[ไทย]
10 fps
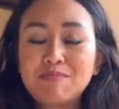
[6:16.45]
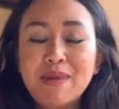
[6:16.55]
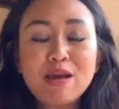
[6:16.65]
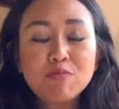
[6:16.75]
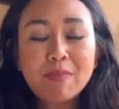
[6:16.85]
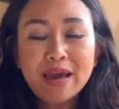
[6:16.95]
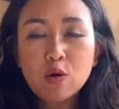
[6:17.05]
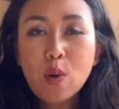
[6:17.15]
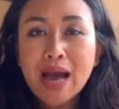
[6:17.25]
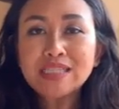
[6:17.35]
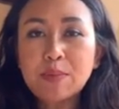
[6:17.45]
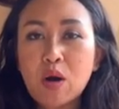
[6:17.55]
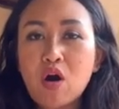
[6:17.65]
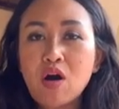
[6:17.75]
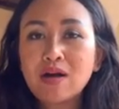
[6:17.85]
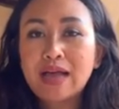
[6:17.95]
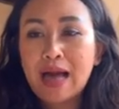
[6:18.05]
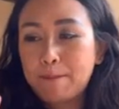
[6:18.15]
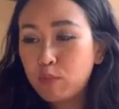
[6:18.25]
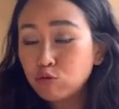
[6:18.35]
ไม่ไม่ว่าเฉพาะ
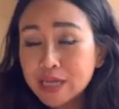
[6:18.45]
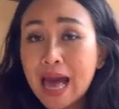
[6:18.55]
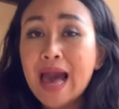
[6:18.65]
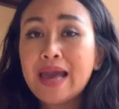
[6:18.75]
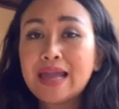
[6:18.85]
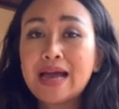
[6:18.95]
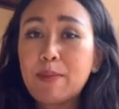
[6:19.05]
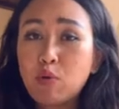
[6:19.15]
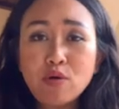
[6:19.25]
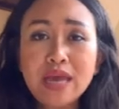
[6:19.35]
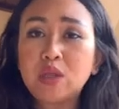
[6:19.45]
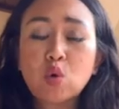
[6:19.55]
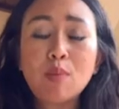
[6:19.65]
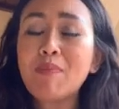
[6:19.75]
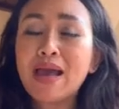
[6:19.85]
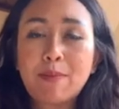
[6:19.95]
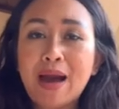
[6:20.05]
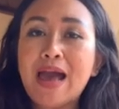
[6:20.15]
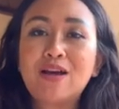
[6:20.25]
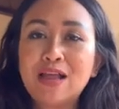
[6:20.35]
กับผู้ชายนะกับผู้หญิงทั่วไปกับใค
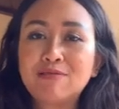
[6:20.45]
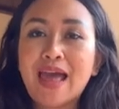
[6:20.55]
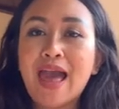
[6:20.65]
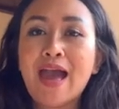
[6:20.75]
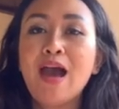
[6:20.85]
รก็แล้วแต่